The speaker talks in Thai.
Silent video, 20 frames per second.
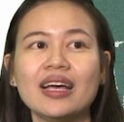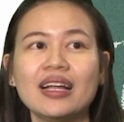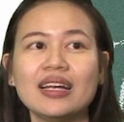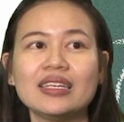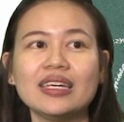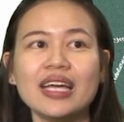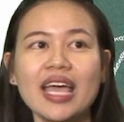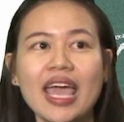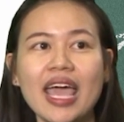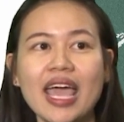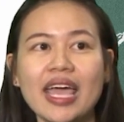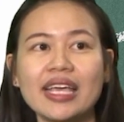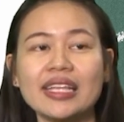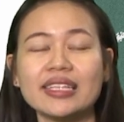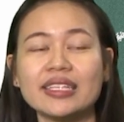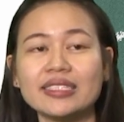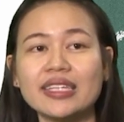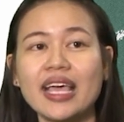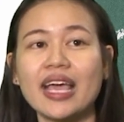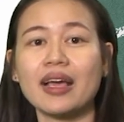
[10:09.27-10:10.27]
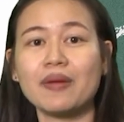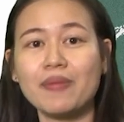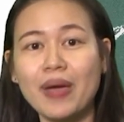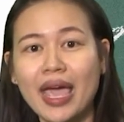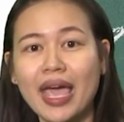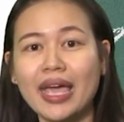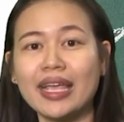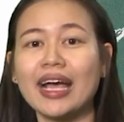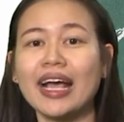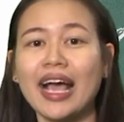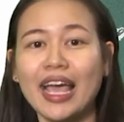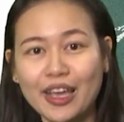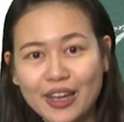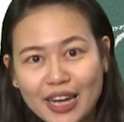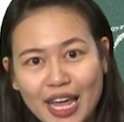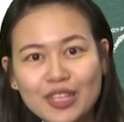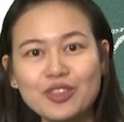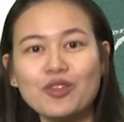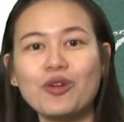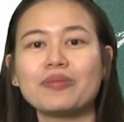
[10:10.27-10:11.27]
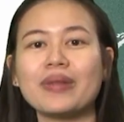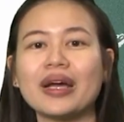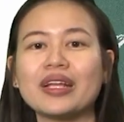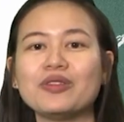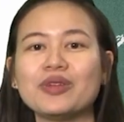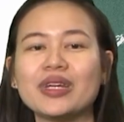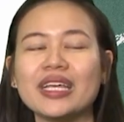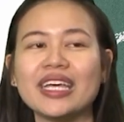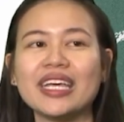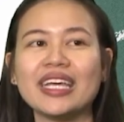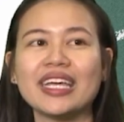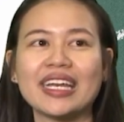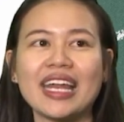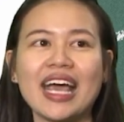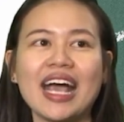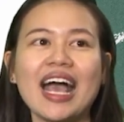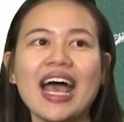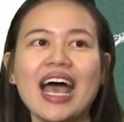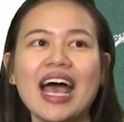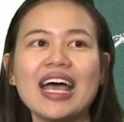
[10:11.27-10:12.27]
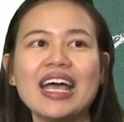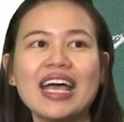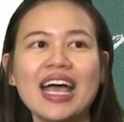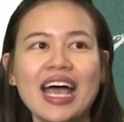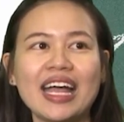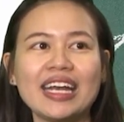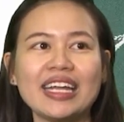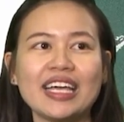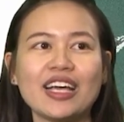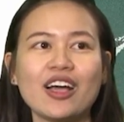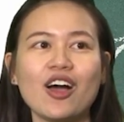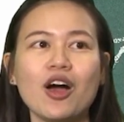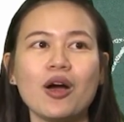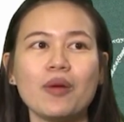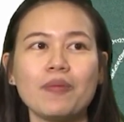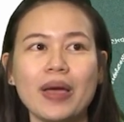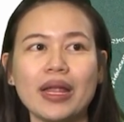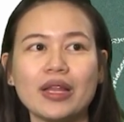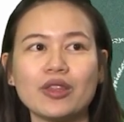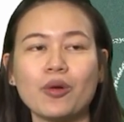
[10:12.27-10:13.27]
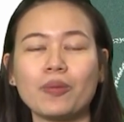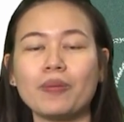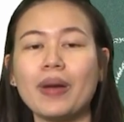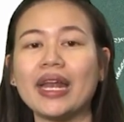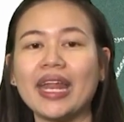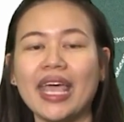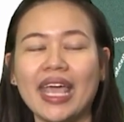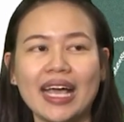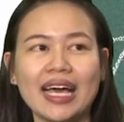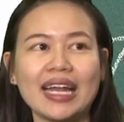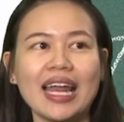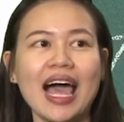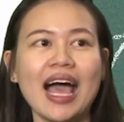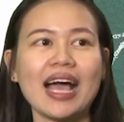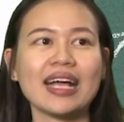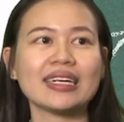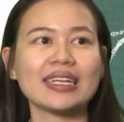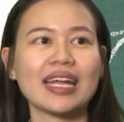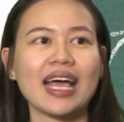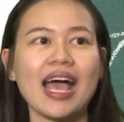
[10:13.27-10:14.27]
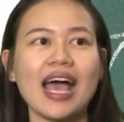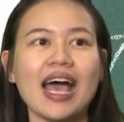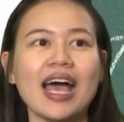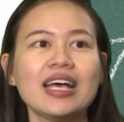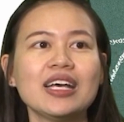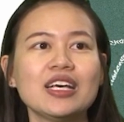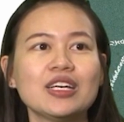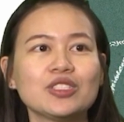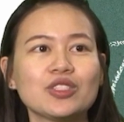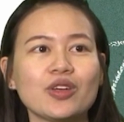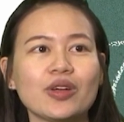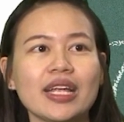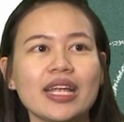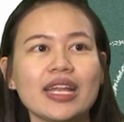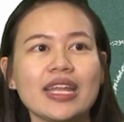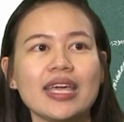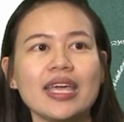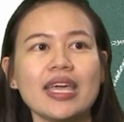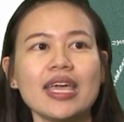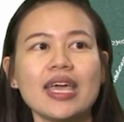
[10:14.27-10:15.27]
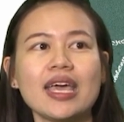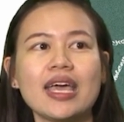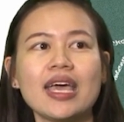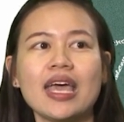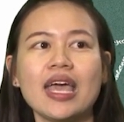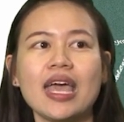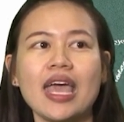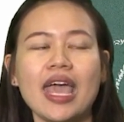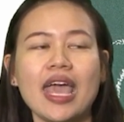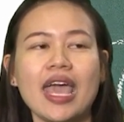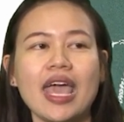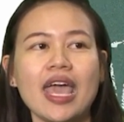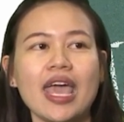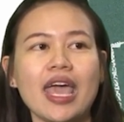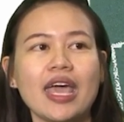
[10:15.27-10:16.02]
หรือ A อินเตอร์เซกกับ A ยังไงก็ได้ตัวมันอยู่ดีนะคะอันนี้ก็เป็นสมบัติเอกลักษณ์นะคะส่วนอันนี้ A